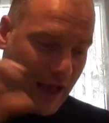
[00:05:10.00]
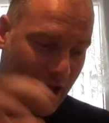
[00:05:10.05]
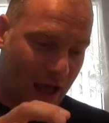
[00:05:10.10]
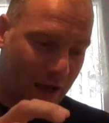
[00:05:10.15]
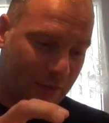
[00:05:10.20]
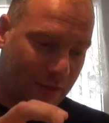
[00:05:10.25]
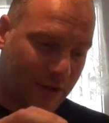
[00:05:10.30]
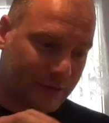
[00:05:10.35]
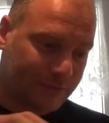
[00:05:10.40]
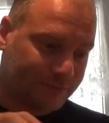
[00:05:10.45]

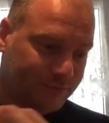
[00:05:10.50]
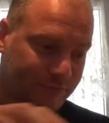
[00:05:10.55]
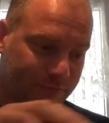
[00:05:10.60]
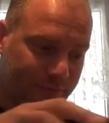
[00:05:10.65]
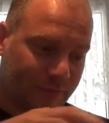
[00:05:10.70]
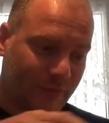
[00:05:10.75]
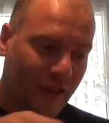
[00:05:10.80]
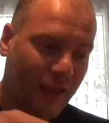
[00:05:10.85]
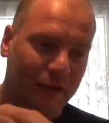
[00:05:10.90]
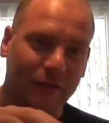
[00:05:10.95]
aber
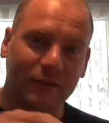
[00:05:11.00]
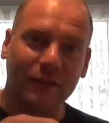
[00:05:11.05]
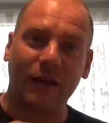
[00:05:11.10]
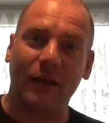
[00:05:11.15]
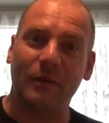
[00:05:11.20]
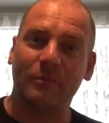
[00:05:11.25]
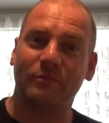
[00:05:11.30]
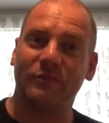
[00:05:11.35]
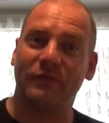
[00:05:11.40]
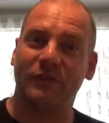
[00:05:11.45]

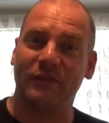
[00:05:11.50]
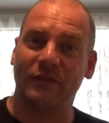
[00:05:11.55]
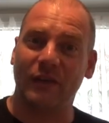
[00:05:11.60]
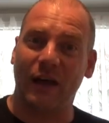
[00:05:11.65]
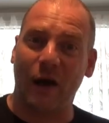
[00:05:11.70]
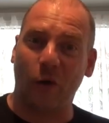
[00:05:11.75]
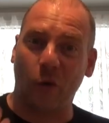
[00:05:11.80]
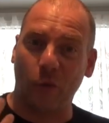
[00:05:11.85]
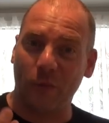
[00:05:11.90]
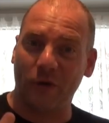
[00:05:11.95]
ähm, diese
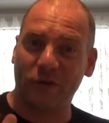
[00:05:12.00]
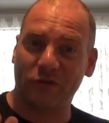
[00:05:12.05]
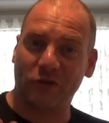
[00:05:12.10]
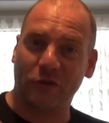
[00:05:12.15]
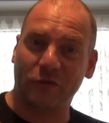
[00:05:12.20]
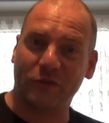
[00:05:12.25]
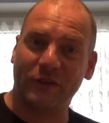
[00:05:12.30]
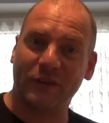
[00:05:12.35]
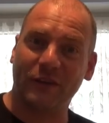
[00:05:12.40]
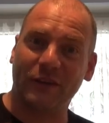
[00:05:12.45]

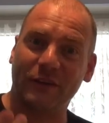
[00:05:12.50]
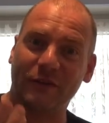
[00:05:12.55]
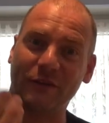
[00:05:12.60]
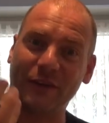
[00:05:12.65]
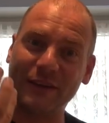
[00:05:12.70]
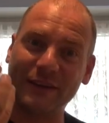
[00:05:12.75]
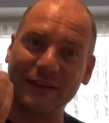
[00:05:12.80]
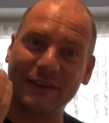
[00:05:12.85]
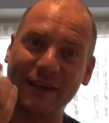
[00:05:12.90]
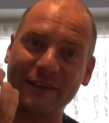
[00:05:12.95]
Aromastoffe, die
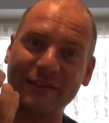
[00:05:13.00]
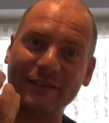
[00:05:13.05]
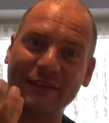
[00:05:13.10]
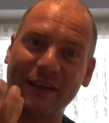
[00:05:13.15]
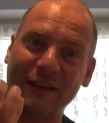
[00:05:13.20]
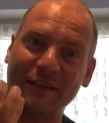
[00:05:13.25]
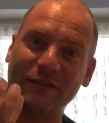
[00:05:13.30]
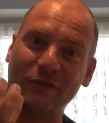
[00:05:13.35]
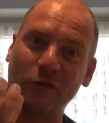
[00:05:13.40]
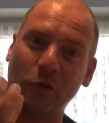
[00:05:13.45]
werden ganz,
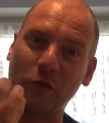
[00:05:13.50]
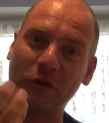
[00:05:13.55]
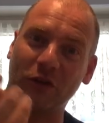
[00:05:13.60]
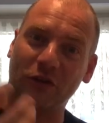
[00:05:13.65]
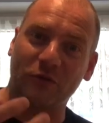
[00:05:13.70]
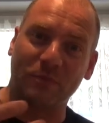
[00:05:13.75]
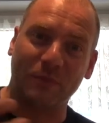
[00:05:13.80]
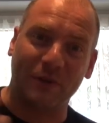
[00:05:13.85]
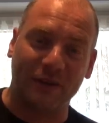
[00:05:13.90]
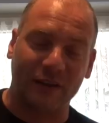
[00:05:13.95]
ganz
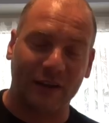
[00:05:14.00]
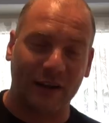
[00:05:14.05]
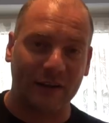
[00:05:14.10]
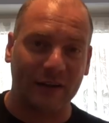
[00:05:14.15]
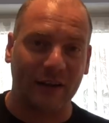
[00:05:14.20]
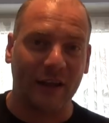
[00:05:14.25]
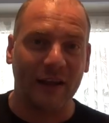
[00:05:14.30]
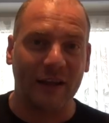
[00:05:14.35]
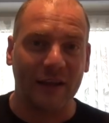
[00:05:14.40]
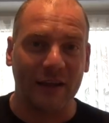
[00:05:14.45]
deutlich später dann